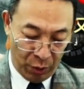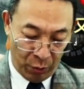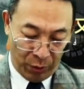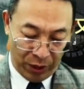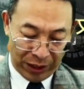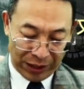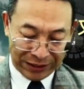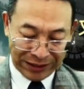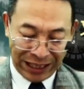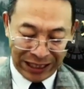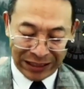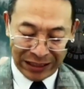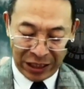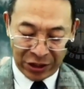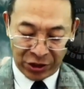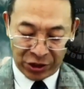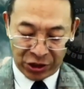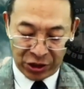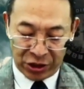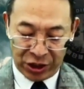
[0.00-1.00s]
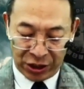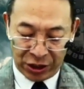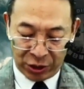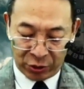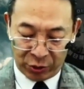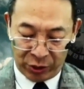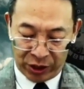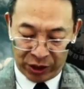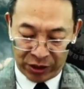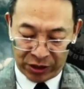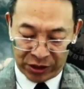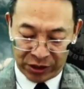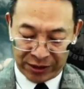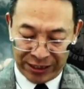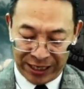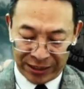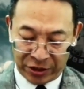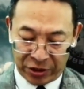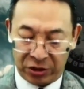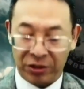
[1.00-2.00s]
为了担当世人的罪而死
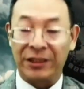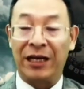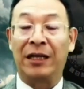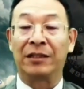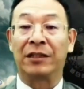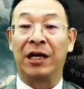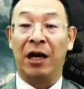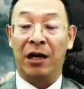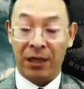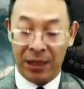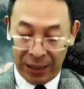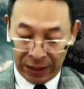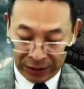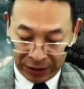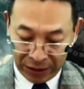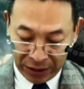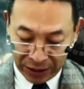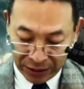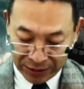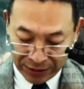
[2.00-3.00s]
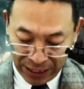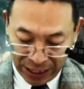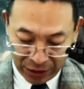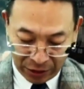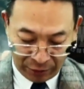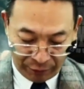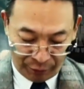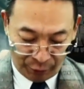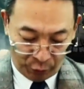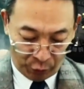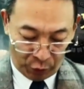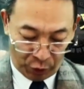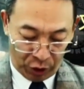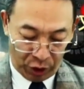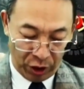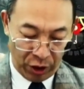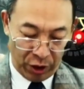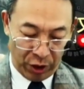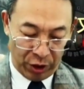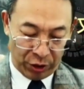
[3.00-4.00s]
在十字架上，第三日复
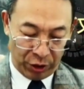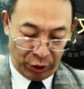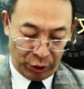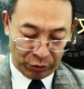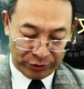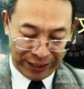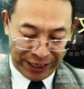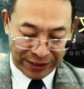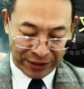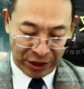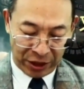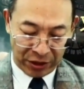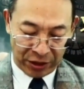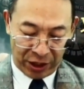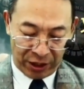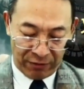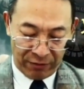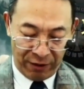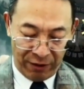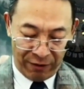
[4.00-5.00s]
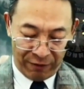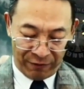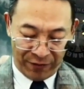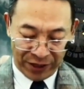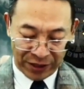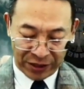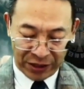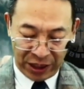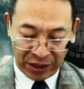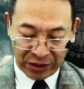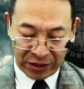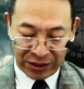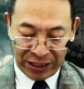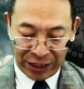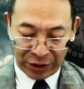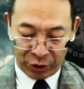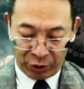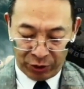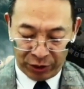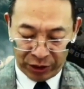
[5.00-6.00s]
活，又再升天。凡相信他
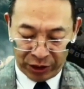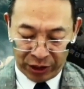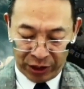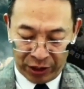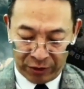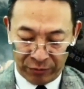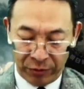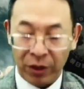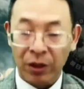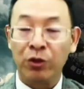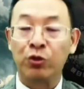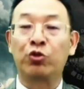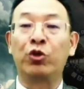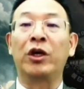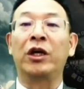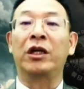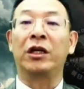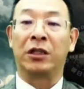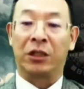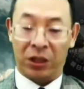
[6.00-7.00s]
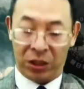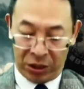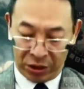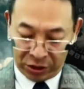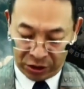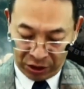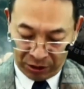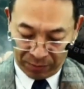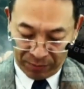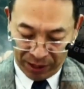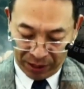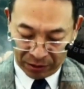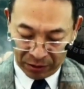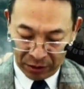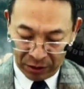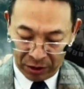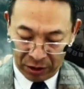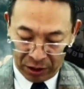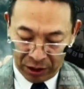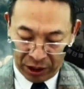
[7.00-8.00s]
救恩的人，罪得赦免，
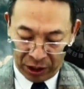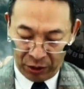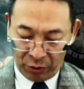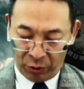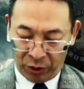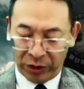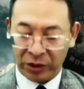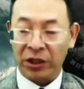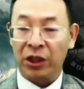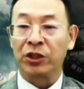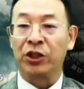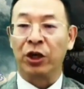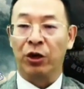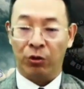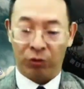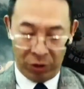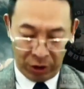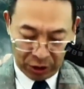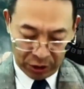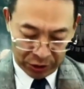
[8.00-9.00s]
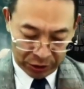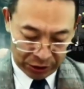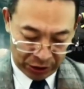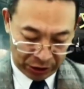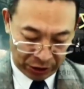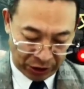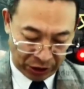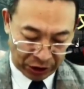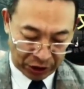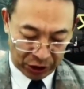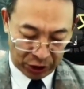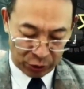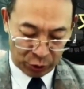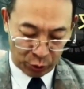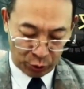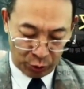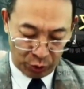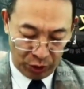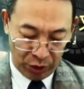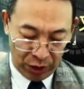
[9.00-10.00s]
灵魂得救，身体得
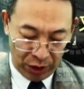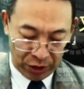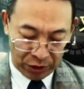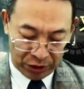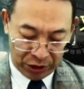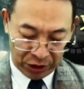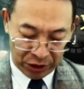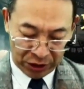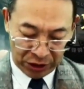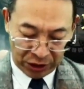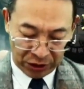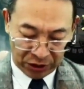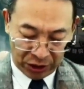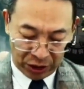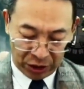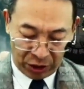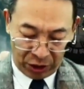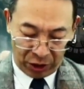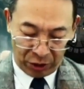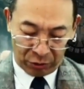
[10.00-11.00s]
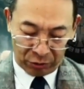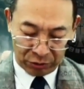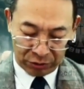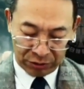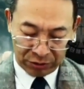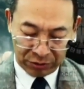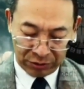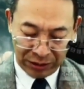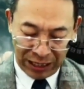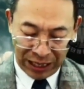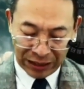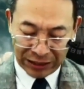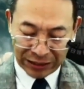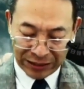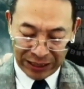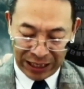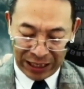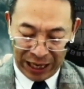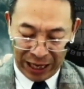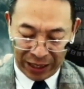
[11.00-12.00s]
赎，今生等候他的
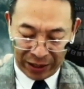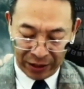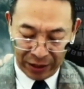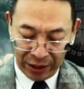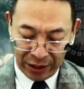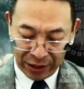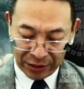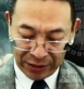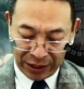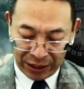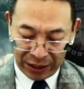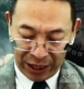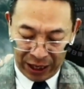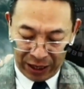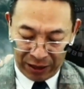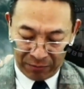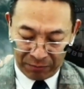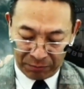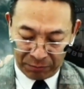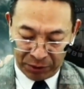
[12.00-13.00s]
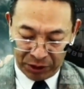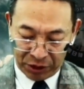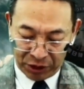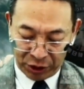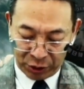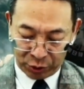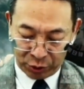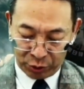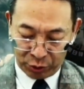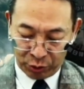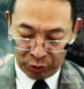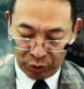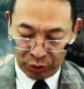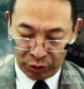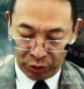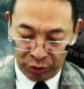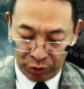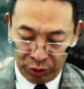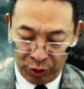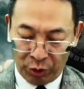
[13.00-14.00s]
再来，将来必进入
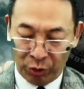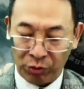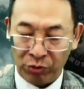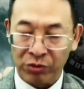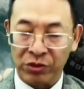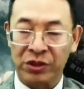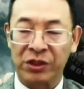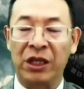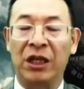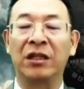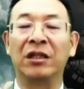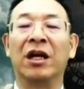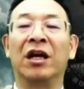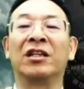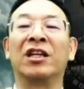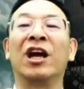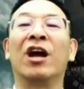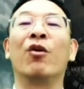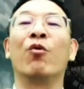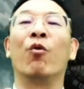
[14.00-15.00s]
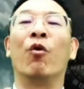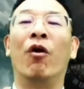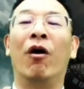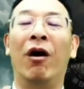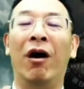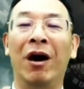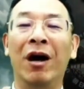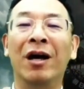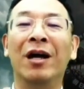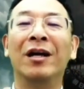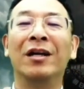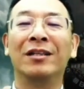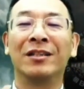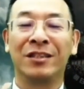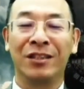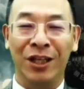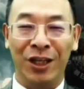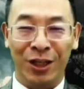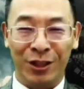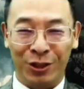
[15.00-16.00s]
永生的天国。
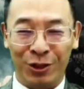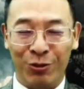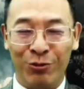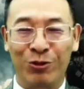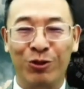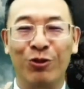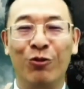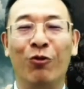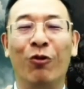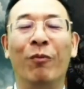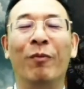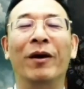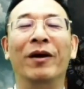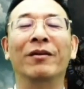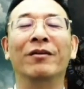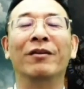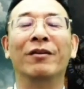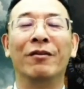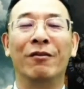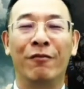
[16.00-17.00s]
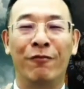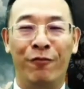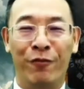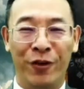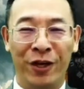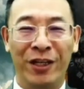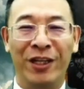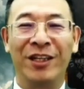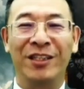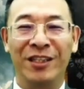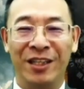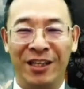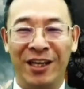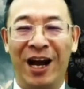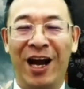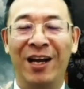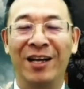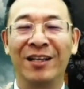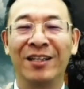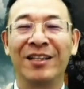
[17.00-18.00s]
这就是我们福音的信
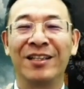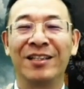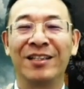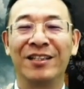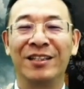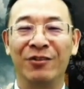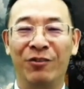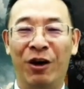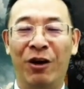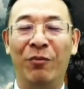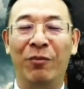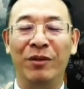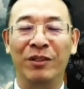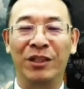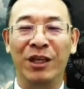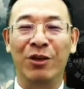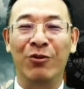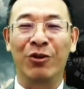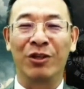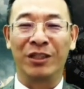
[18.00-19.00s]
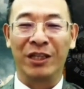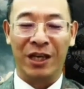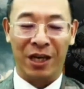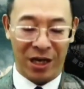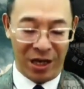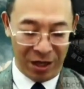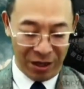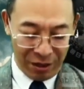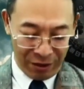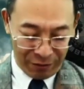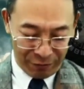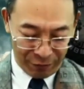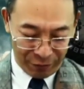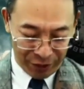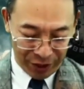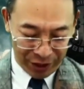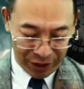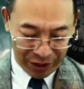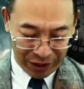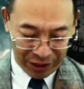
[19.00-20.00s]
仰。希望我们经过这个福
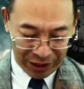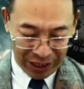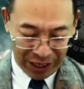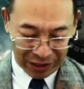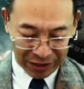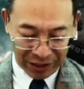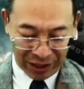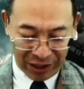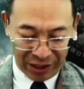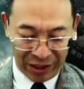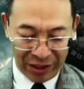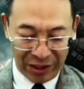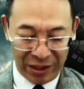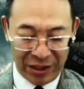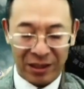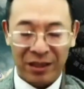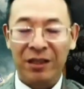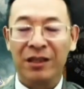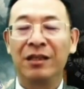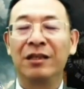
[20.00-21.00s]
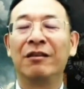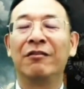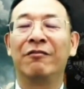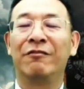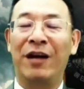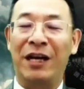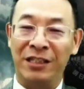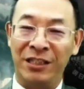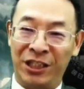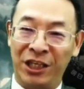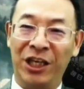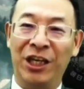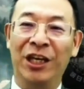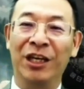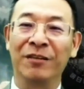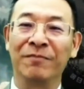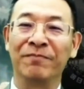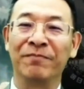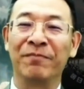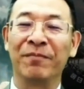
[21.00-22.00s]
音信仰的反省，
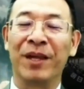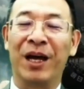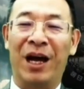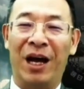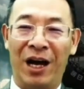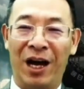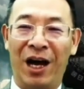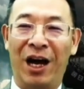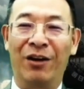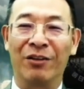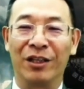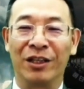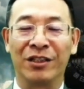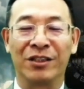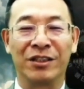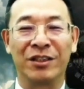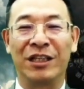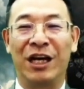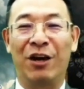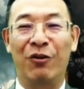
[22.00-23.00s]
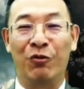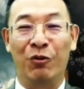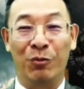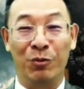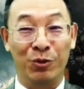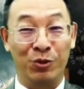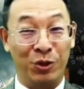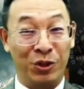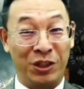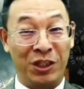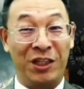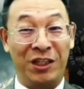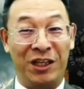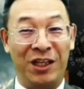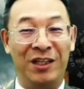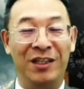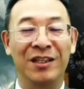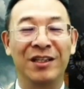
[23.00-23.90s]
好好的思想我们所信的。